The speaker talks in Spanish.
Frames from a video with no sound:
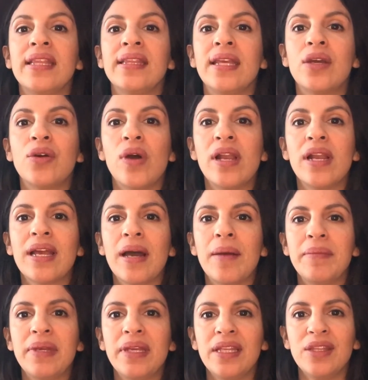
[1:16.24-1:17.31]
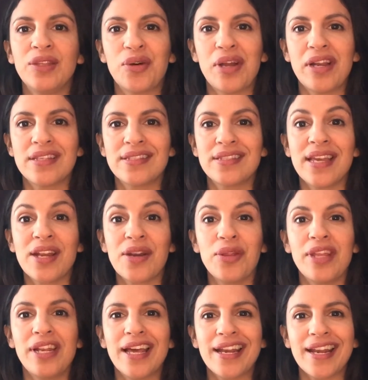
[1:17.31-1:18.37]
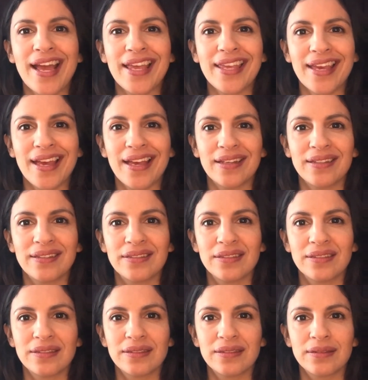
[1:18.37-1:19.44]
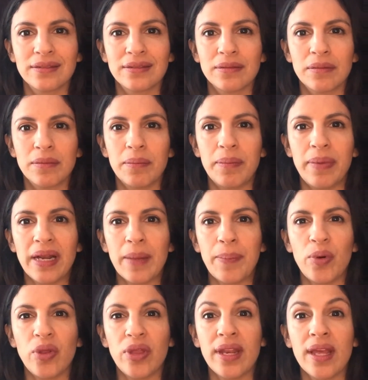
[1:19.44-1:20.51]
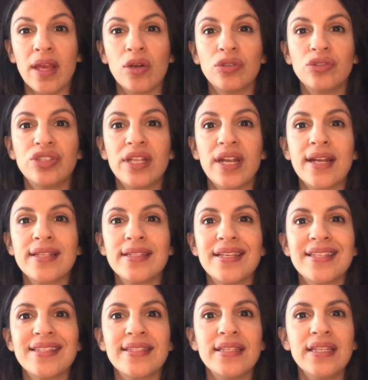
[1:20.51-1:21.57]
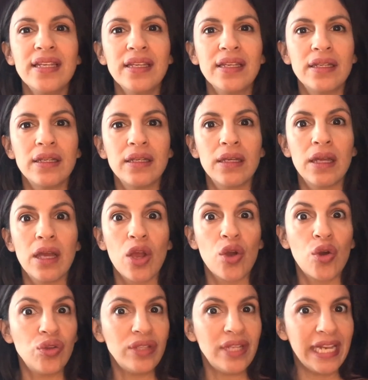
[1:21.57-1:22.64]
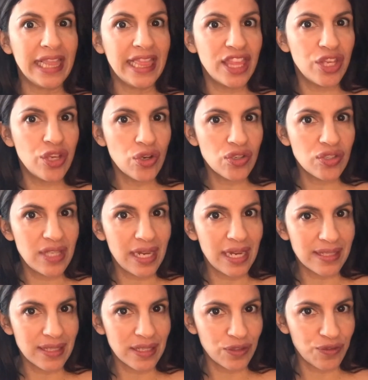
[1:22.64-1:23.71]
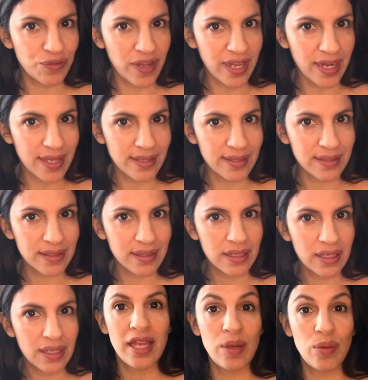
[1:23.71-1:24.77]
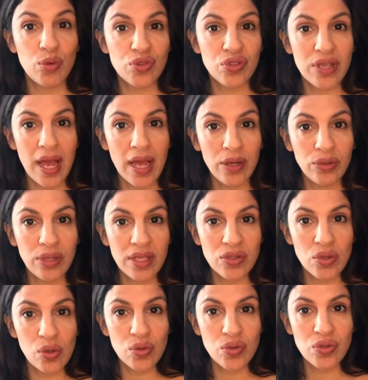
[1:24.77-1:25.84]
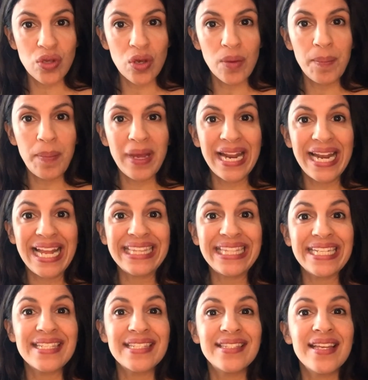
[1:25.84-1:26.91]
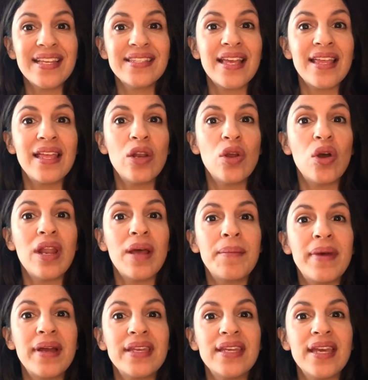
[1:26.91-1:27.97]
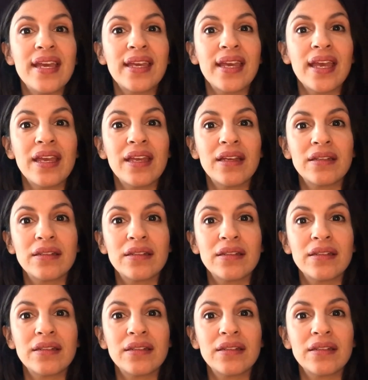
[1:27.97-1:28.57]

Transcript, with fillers: le indicó el camino al cerro de la raya para poder encontrarse así con el dios de las esferas y buscar una solución para la tristeza de los lambayeque.